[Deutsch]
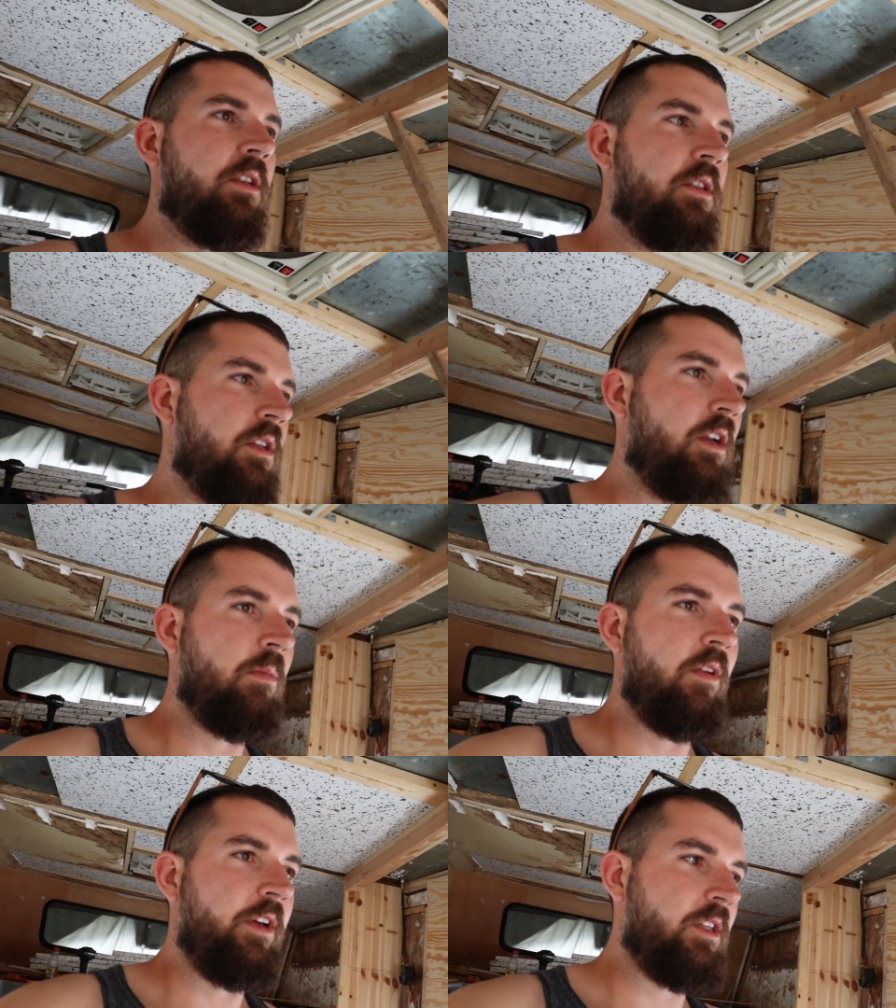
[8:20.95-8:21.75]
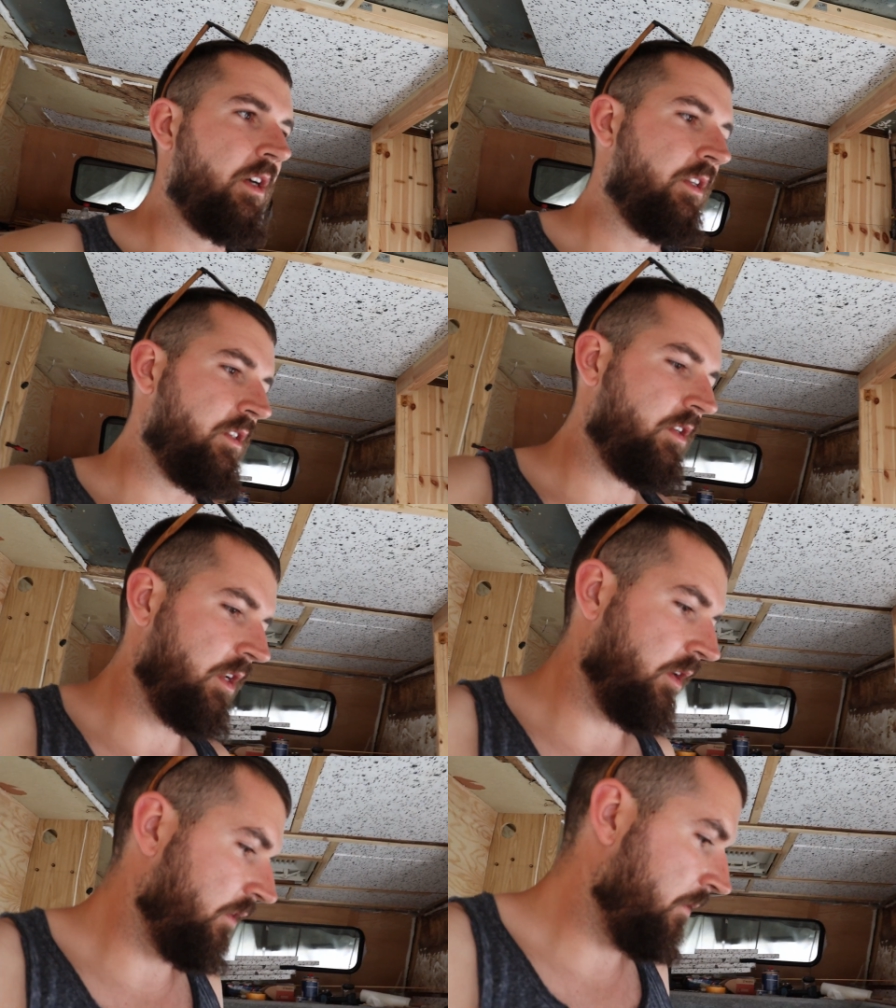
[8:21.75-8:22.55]
Das ist nicht mal
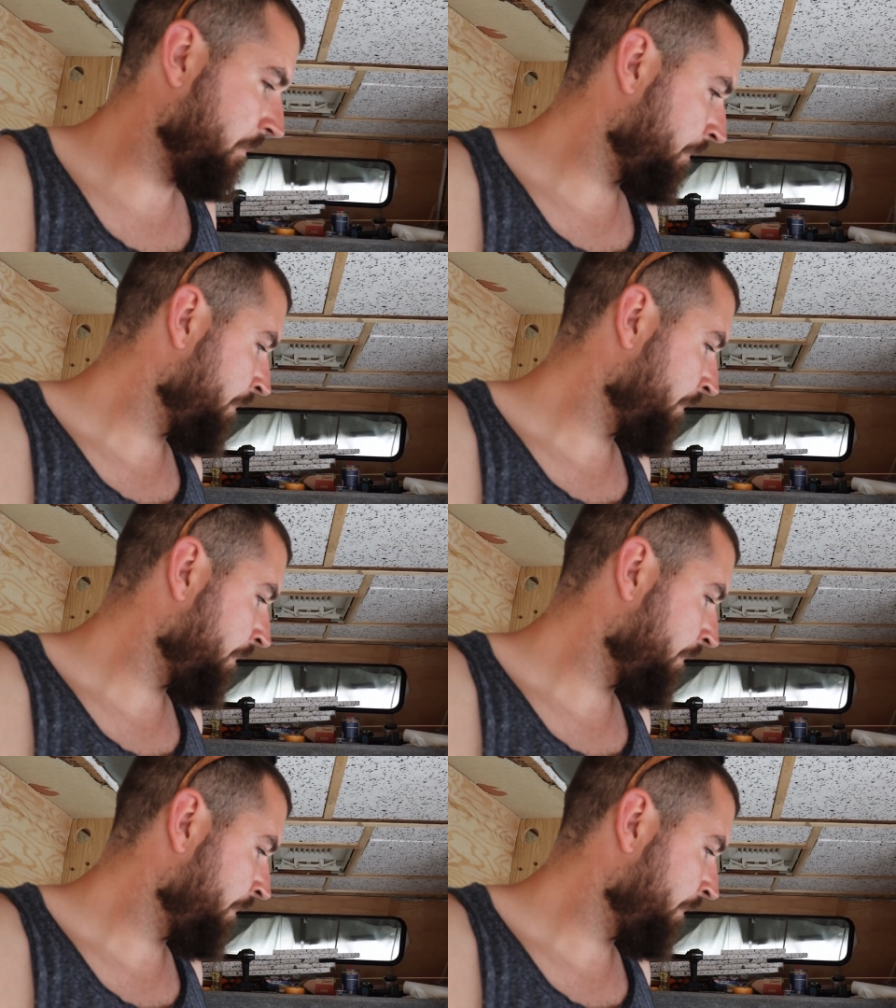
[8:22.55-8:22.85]
wetterresistent. Ne?